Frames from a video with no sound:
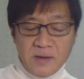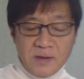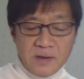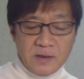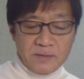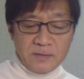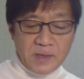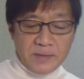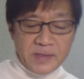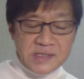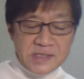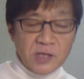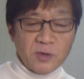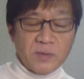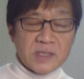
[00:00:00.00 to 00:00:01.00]
まあ、バスケ
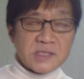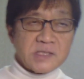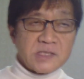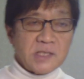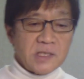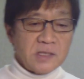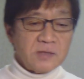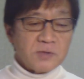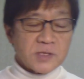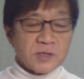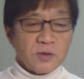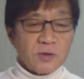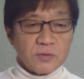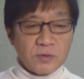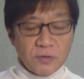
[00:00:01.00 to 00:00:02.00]
の街、むしろ
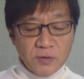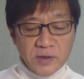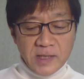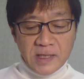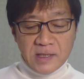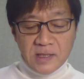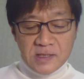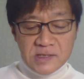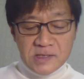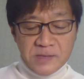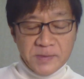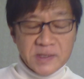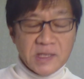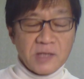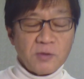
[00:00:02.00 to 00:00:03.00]
ということで、新しいま
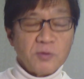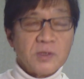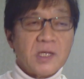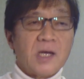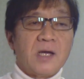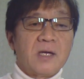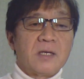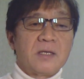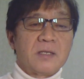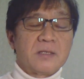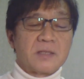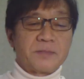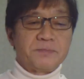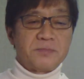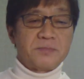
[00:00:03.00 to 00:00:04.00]
たいろんな
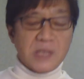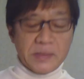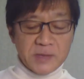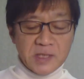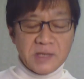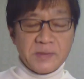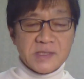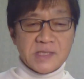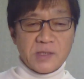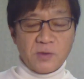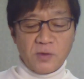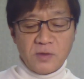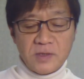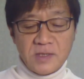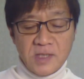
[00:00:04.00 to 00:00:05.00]
プラも出てますけど、
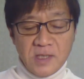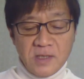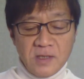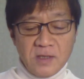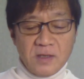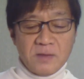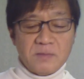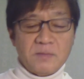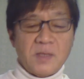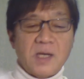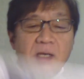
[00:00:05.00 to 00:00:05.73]
まあ、い